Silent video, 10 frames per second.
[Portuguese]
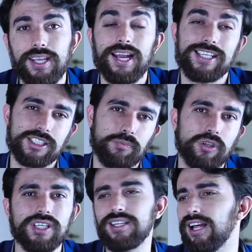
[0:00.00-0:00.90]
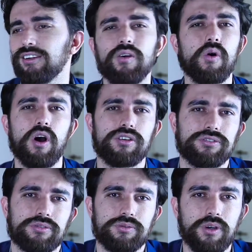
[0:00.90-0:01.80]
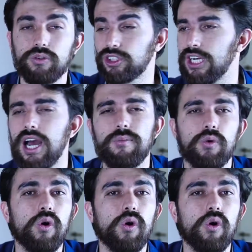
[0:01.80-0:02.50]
E ela responde, claro que eu gosto, eu te amo,